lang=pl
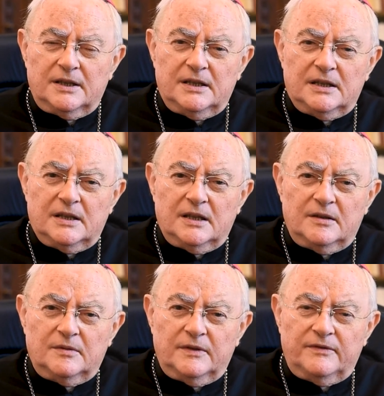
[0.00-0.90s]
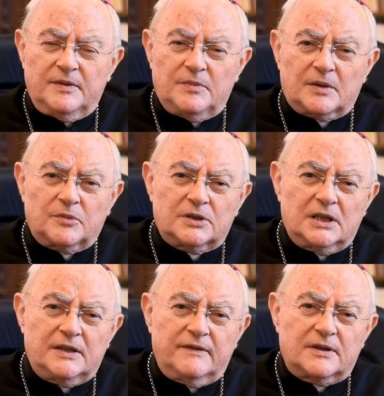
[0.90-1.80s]
Inny wymiar
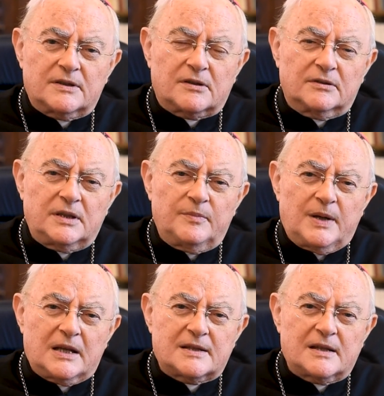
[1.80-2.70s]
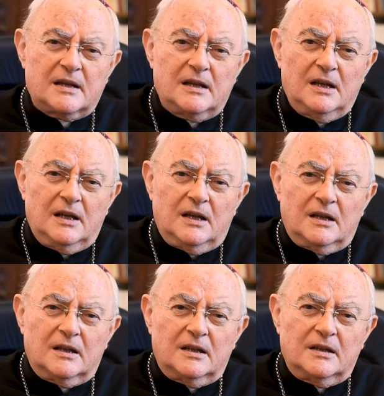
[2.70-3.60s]
modlitwy to jest kontemplacja
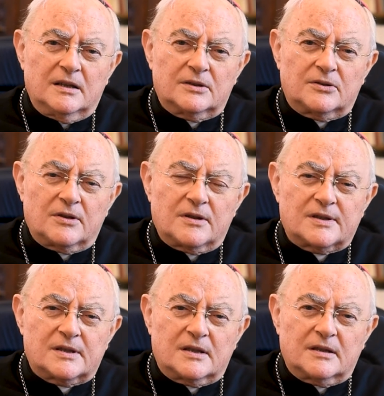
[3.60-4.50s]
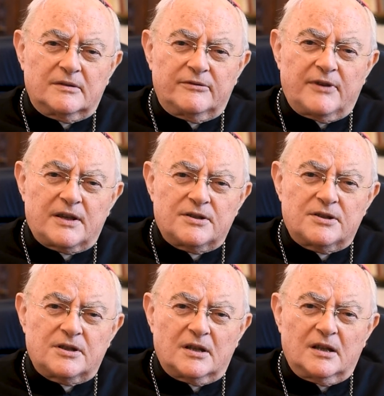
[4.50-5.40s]
E, to jest e,
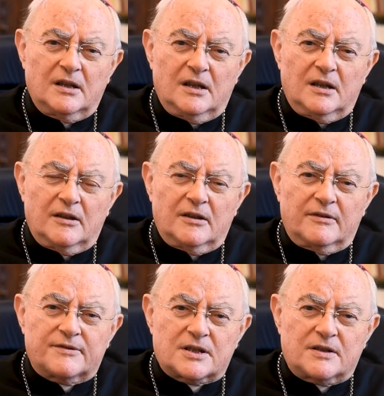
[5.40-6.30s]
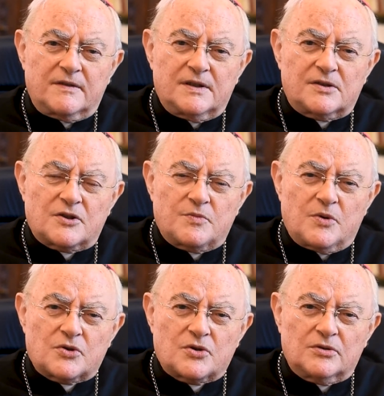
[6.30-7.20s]
wejście w rzeczywistość
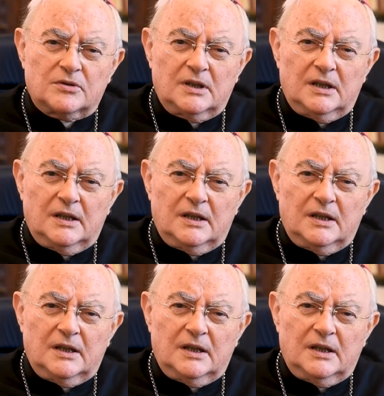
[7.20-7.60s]
Bożą,